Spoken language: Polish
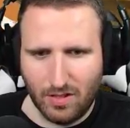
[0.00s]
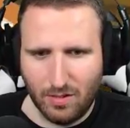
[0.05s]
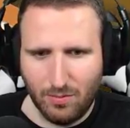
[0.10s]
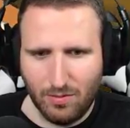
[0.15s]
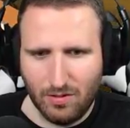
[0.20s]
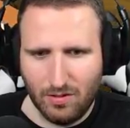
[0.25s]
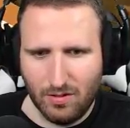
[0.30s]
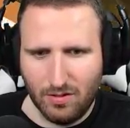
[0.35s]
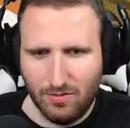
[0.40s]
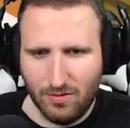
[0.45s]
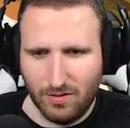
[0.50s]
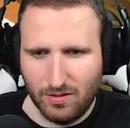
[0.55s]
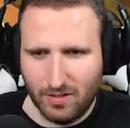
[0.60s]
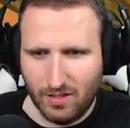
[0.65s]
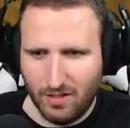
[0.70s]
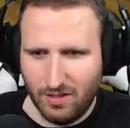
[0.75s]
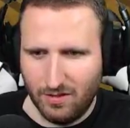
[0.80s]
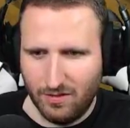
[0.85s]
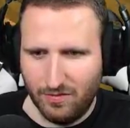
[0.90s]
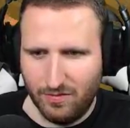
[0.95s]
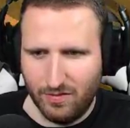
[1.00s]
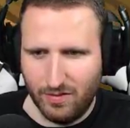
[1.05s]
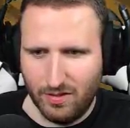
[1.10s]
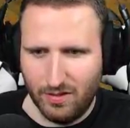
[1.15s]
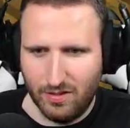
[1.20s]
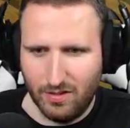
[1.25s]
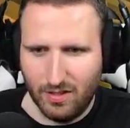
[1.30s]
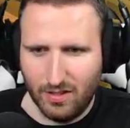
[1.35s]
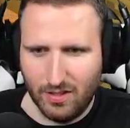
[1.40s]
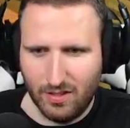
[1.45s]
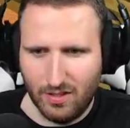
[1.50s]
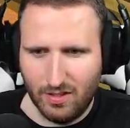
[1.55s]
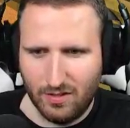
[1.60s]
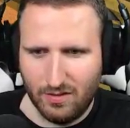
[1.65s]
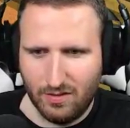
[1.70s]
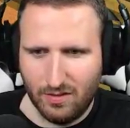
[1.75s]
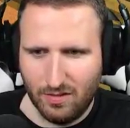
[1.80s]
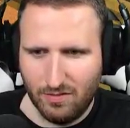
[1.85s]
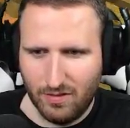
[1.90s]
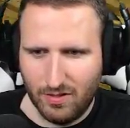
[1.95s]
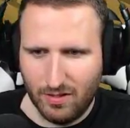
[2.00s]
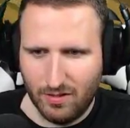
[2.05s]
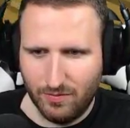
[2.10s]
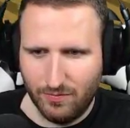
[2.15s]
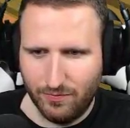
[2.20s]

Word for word: bo to jest dziewiątka. Na jedenastce nie widać.